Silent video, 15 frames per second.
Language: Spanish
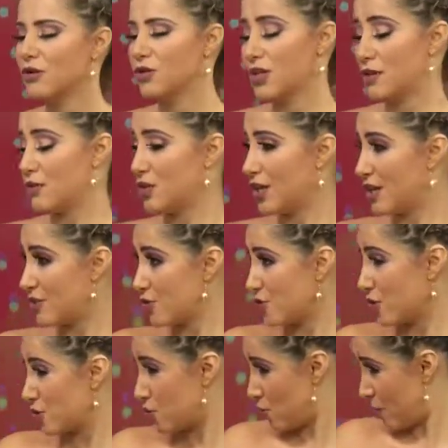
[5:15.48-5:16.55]
oye, no quiere a sus
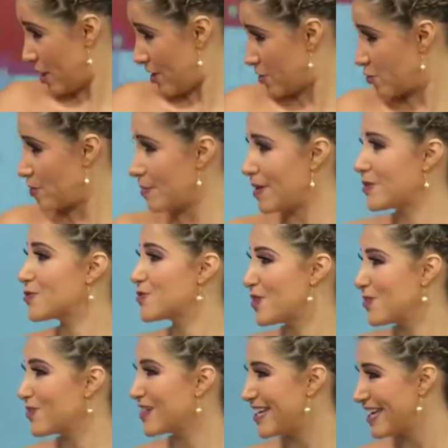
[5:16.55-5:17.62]
hijos, no quiere a su mamá, no, sí
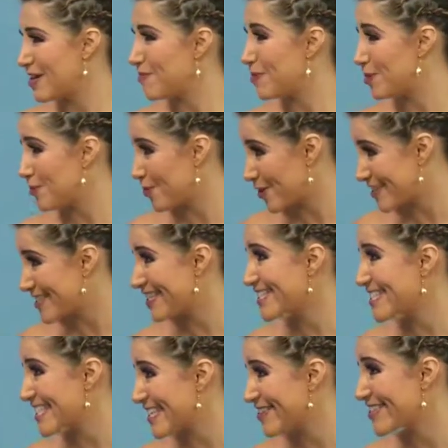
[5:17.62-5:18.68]
lo quiere, pero lo que estás
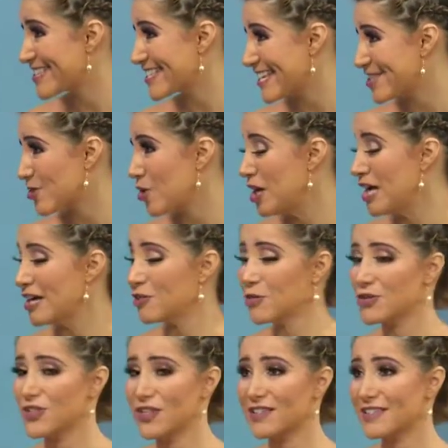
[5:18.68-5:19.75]
diciendo es eso. Uno
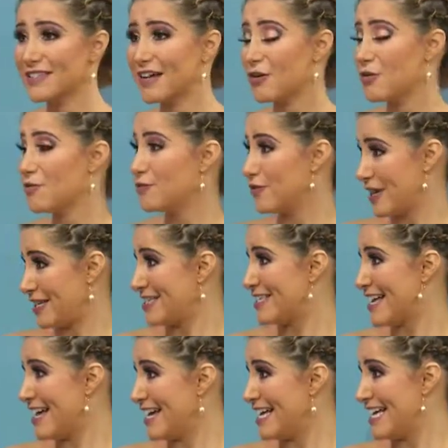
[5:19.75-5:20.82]
siente esa
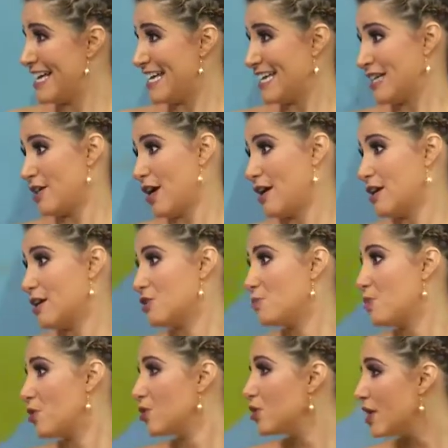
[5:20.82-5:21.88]
confianza y ahí
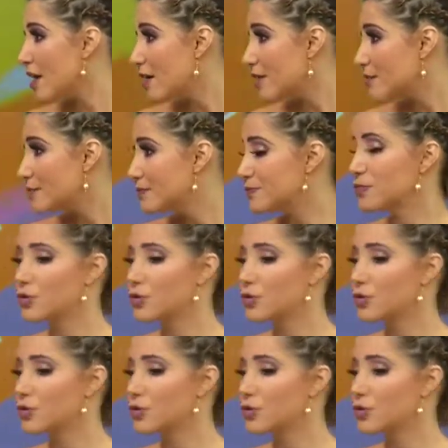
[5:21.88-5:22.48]
explota. Así es.